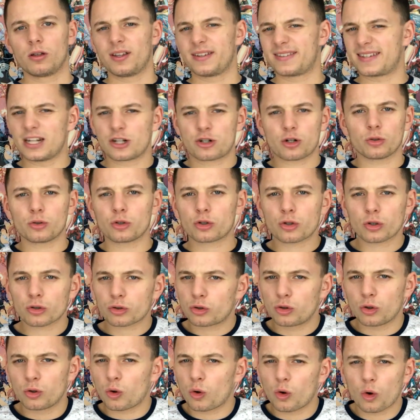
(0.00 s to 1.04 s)
C'est le genre de choses
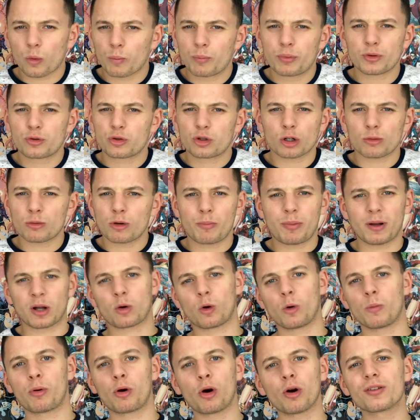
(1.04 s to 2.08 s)
que l'on peut sûrement pas
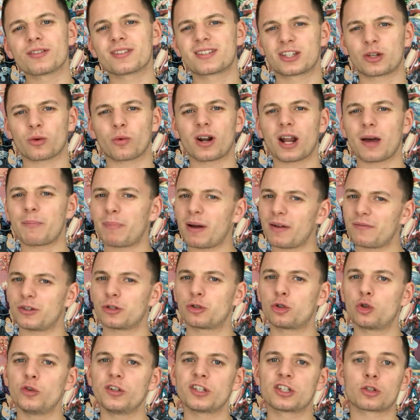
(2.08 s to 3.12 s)
comprendre si on l'a pas
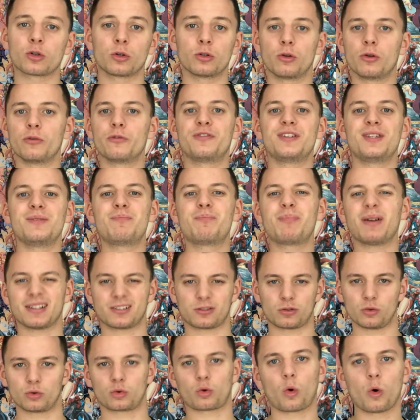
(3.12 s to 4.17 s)
vécu et si on ne vit pas
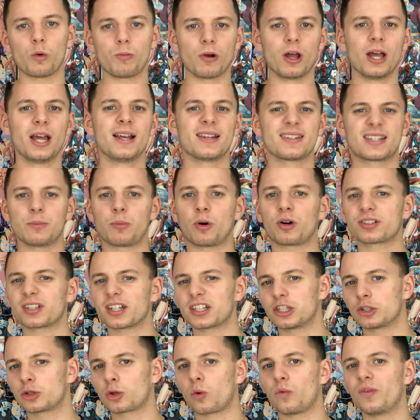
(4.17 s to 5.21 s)
ce trouble. C'est pour ça
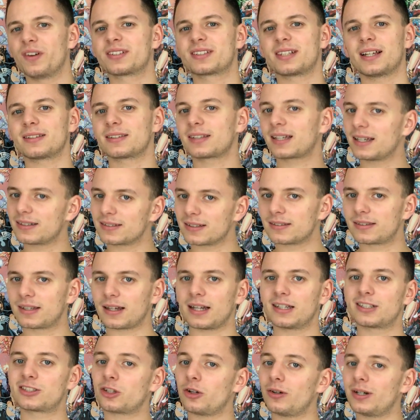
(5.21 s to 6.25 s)
que j'ai trouvé ça très
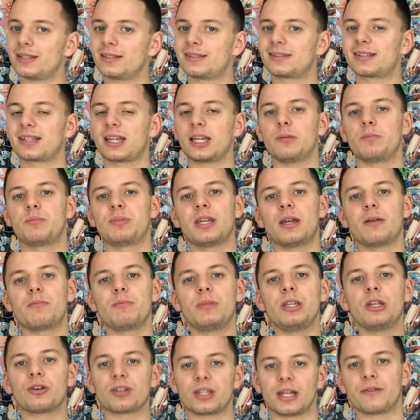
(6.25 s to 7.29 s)
intéressant et très bien
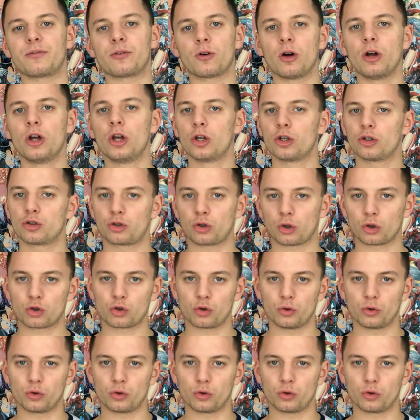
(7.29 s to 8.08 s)
mis en avant sur